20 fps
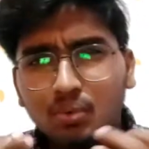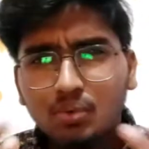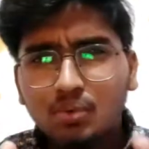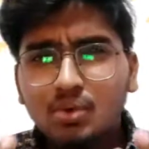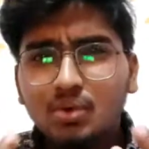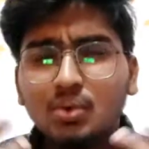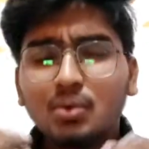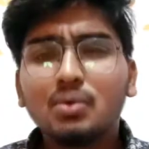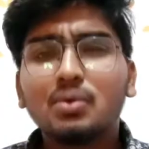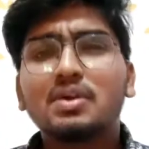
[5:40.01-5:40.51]

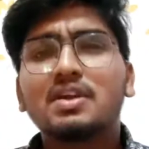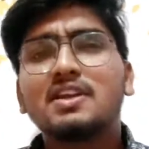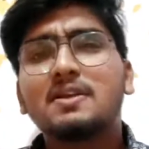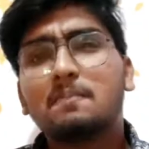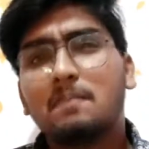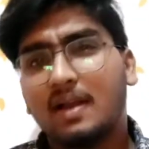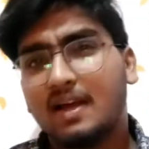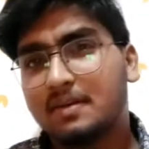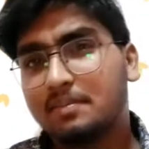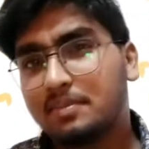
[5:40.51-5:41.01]
उन लोगों के
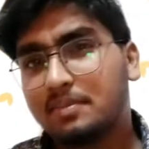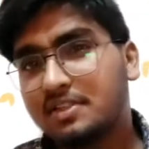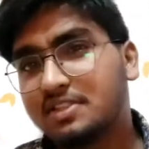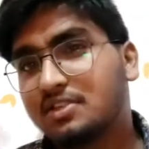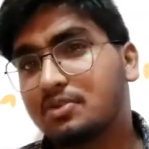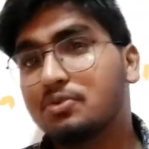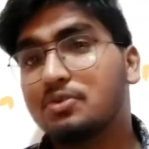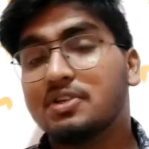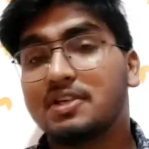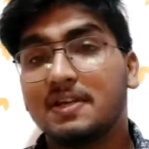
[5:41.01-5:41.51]
लिए प्लान बी
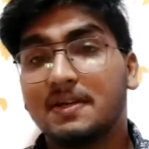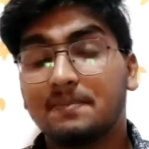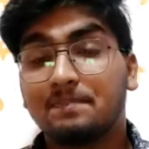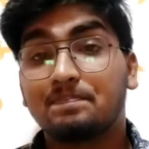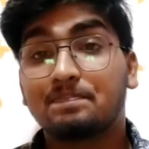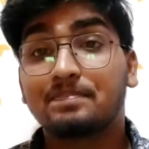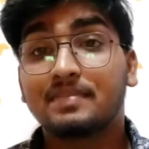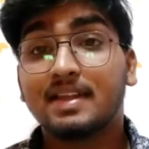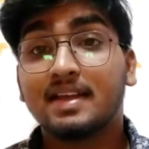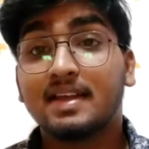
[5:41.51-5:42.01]
ज़रूरी है
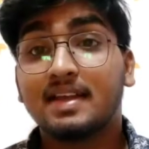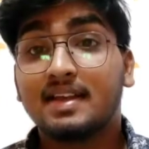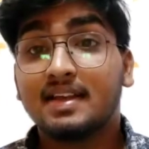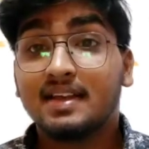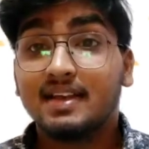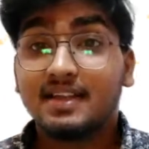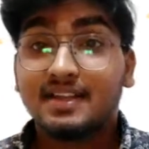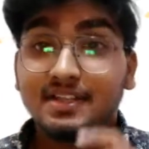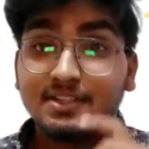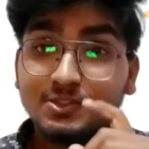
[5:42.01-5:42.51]

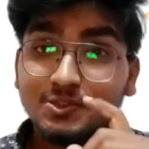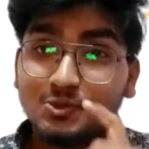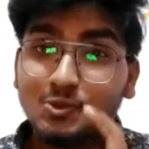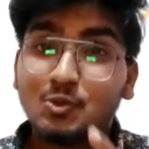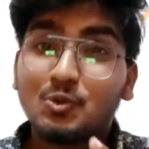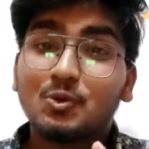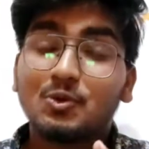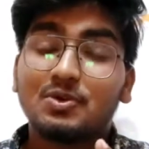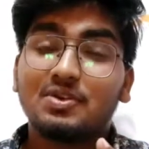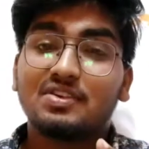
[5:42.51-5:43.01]
लेकिन
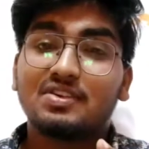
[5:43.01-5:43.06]
जो